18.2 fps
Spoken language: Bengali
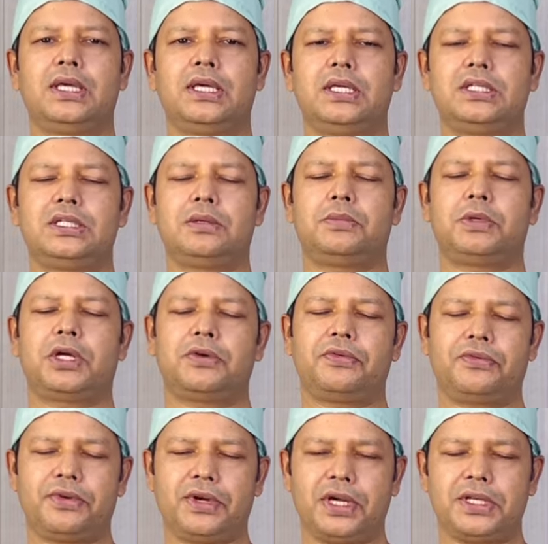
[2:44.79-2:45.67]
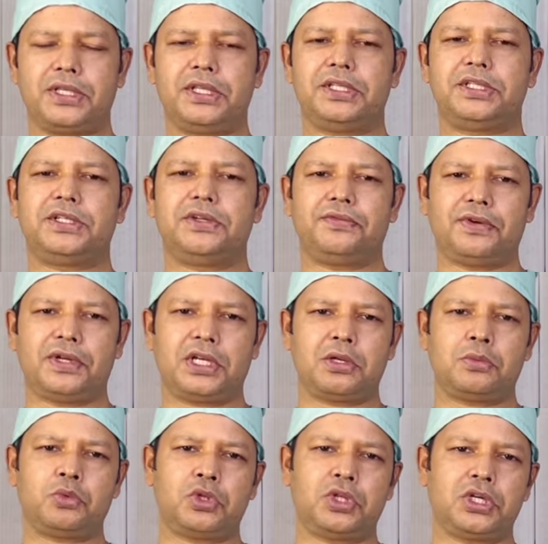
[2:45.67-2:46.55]
এই যে আমরা ফ্যাট দিচ্ছি
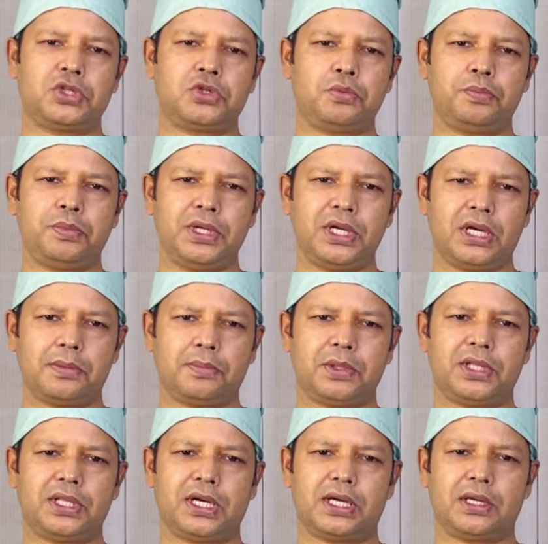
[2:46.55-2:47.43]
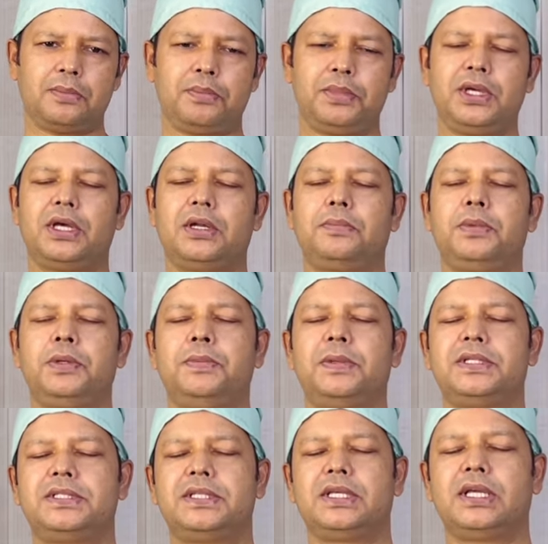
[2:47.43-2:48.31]
ফ্যাটের মধ্যে কিছু পিআরপি থাকে পিআরপি
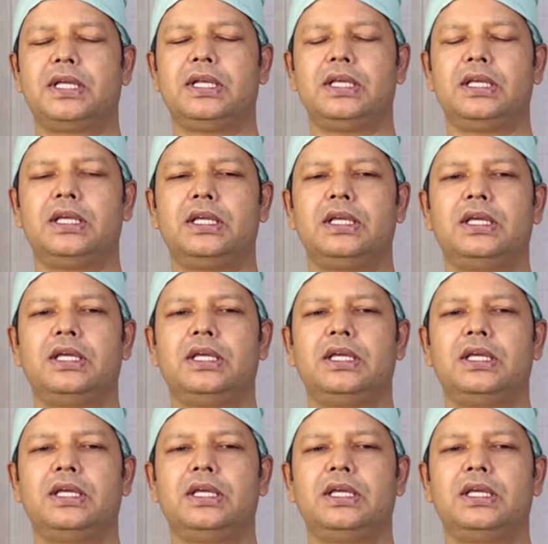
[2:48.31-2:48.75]
বেসিক্যালি